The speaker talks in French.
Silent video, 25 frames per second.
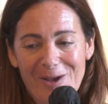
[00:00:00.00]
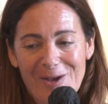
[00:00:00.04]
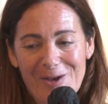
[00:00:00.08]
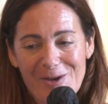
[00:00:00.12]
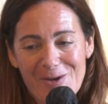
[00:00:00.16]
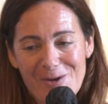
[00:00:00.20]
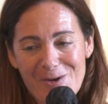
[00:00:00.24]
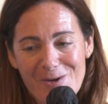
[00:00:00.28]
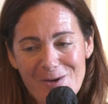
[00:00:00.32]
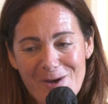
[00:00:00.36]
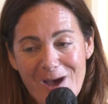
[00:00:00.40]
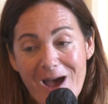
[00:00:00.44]

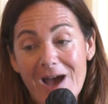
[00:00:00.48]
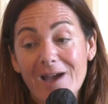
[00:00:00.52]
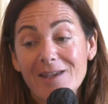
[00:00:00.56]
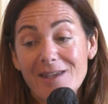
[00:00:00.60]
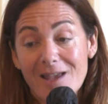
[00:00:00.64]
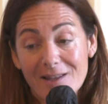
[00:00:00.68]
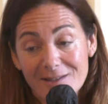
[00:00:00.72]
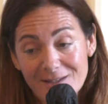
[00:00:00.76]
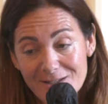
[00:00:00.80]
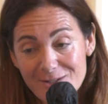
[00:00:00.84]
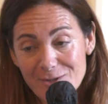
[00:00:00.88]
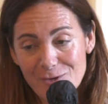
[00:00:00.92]

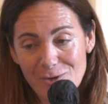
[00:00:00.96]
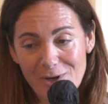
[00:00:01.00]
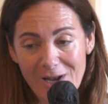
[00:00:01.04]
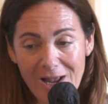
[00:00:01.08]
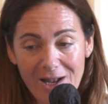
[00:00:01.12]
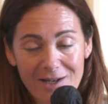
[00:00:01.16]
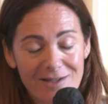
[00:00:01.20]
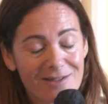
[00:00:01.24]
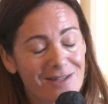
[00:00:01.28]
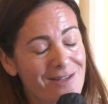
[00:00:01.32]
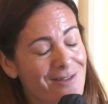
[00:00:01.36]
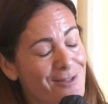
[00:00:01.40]
Ariane et
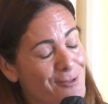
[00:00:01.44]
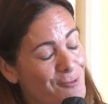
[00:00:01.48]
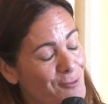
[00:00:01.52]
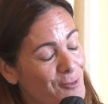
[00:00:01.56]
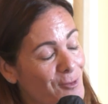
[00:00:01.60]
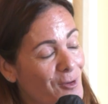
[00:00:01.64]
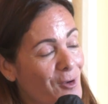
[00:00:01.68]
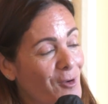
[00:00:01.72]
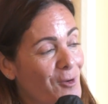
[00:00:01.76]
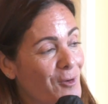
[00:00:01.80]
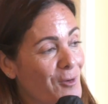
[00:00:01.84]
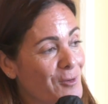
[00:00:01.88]
Solal, qui,
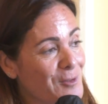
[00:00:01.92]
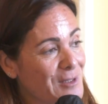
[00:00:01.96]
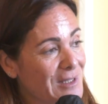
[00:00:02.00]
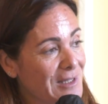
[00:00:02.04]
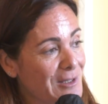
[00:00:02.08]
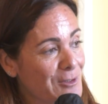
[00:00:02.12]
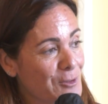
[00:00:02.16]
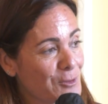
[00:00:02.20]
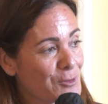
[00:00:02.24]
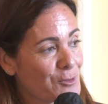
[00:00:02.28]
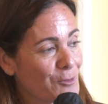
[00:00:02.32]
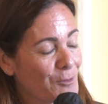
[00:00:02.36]
sont,
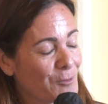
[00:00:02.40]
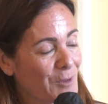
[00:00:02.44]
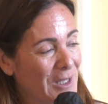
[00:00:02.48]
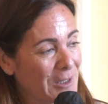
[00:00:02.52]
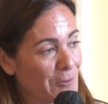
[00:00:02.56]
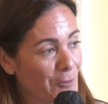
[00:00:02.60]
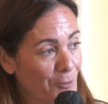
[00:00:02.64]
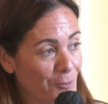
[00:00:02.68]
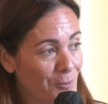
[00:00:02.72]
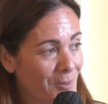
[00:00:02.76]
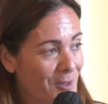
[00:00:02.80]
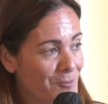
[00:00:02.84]
qui se sont
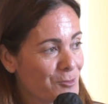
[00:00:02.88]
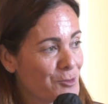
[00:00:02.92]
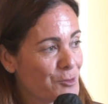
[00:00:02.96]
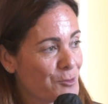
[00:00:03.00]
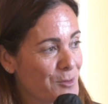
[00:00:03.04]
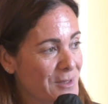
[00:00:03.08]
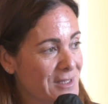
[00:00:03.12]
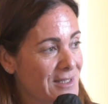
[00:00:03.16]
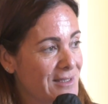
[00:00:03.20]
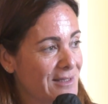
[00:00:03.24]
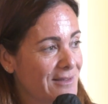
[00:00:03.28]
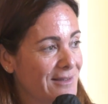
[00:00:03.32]
eux-mêmes
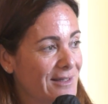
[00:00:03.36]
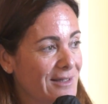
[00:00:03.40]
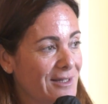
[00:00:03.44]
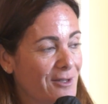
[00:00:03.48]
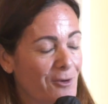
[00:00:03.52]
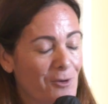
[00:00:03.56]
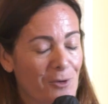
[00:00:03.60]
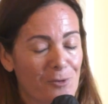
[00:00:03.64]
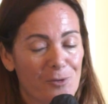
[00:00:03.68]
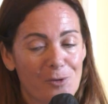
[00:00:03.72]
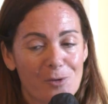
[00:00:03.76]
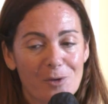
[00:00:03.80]

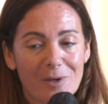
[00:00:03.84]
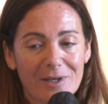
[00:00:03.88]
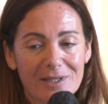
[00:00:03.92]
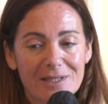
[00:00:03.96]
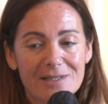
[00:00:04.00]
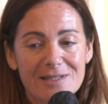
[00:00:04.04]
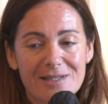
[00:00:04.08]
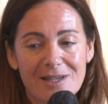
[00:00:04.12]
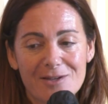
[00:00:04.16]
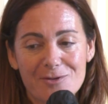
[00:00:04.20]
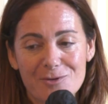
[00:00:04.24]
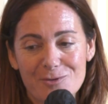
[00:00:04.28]
suicidés au
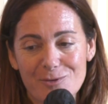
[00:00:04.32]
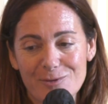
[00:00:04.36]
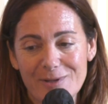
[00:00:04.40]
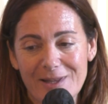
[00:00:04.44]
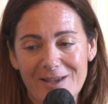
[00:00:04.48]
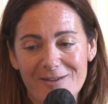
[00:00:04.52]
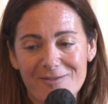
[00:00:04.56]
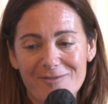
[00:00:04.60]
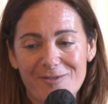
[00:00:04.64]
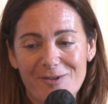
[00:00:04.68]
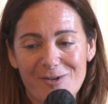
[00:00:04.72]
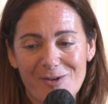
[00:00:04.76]
Ritz à
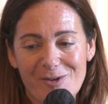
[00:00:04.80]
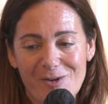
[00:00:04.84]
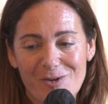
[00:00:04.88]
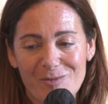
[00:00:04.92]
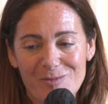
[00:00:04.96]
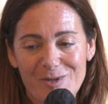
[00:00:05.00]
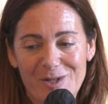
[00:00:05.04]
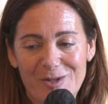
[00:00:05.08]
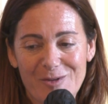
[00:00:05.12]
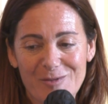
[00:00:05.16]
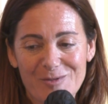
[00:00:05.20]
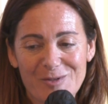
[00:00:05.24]
Genève
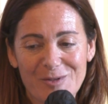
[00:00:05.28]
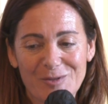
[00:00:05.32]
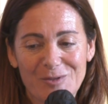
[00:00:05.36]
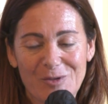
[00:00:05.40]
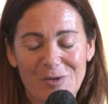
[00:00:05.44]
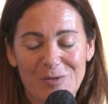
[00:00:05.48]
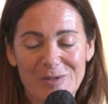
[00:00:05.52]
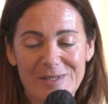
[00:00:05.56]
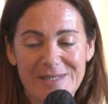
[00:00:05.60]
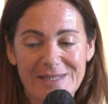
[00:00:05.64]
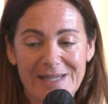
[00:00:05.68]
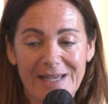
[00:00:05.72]
en
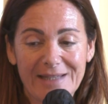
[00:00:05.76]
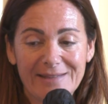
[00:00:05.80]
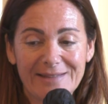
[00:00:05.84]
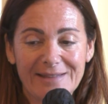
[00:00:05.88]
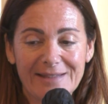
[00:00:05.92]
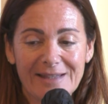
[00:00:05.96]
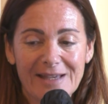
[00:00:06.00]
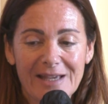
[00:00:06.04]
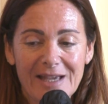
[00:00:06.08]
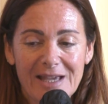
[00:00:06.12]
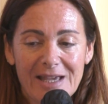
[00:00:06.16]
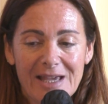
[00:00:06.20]

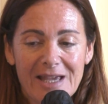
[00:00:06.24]
1937,